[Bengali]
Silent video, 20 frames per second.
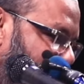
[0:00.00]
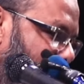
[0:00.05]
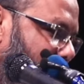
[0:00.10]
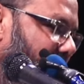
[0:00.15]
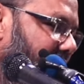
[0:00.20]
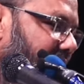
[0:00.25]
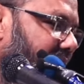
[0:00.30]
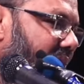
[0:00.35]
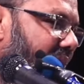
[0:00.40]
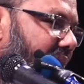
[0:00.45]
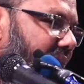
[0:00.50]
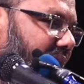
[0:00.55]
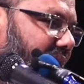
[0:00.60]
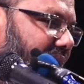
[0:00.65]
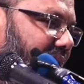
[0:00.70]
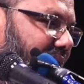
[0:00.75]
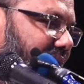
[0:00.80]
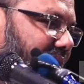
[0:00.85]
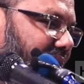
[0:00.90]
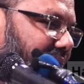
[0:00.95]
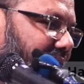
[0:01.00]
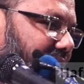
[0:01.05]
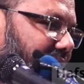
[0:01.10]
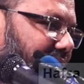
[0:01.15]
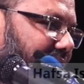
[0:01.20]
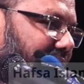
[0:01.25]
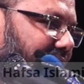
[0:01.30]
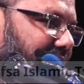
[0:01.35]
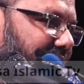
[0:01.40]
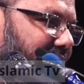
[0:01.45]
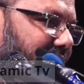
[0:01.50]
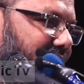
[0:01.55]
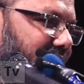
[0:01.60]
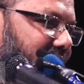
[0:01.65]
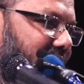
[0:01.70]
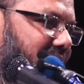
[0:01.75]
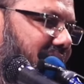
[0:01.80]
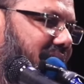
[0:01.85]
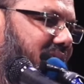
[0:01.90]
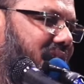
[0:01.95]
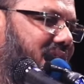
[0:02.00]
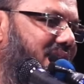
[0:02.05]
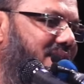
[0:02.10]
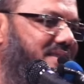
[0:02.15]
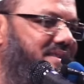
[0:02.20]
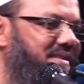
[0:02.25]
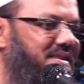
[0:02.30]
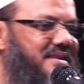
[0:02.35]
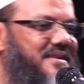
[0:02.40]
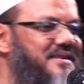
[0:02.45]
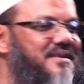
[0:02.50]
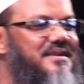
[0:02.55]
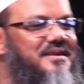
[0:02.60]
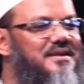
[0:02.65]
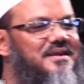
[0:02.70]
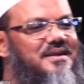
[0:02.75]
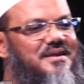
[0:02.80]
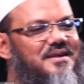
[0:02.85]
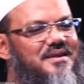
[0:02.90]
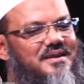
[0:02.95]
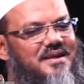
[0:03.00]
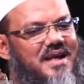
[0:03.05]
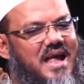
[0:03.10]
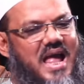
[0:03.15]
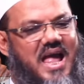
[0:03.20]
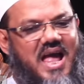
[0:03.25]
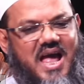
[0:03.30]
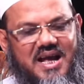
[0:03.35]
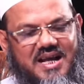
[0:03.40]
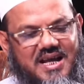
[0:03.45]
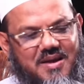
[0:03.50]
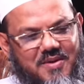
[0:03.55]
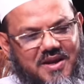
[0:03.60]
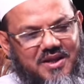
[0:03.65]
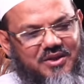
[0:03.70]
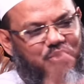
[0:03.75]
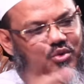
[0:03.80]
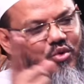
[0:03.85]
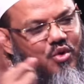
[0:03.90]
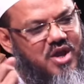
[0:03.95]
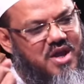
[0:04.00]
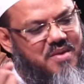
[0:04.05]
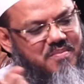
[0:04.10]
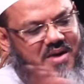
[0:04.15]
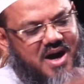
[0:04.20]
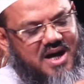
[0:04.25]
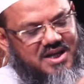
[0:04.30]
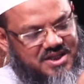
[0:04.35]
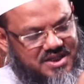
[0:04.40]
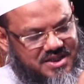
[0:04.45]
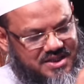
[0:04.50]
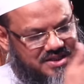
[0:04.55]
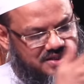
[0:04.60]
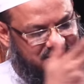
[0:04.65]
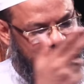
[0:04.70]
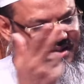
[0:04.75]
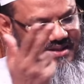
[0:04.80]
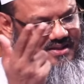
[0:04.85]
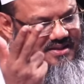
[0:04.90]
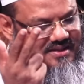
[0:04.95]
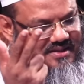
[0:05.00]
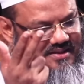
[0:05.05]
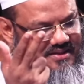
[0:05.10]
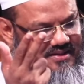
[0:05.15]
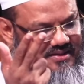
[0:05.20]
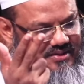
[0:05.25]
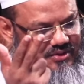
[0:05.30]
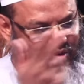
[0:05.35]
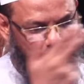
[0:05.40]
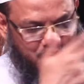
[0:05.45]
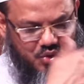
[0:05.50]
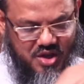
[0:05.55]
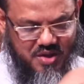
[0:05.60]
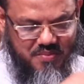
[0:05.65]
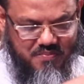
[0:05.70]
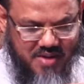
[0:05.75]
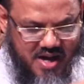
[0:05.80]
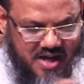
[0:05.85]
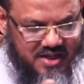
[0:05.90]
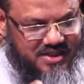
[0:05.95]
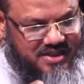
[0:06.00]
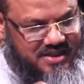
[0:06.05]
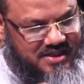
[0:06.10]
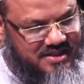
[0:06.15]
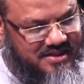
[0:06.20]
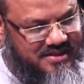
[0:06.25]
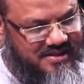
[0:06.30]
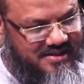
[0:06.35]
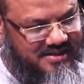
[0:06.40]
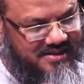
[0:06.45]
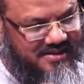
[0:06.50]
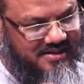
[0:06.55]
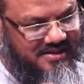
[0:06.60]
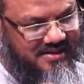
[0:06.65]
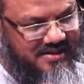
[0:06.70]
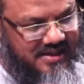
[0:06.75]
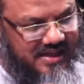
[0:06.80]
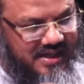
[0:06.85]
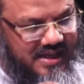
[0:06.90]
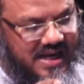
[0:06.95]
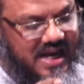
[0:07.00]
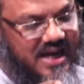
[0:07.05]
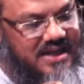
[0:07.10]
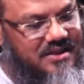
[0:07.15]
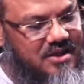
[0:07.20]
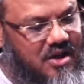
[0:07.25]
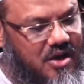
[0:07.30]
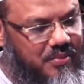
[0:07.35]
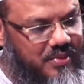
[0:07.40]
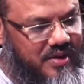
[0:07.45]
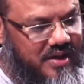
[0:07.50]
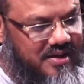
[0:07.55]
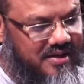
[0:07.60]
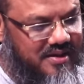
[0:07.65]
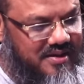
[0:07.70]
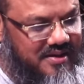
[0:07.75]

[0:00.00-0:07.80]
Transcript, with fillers: কি অবস্থা হ্যাঁ একেবারে দুই মাস দুই মাস কি রাখতে হবে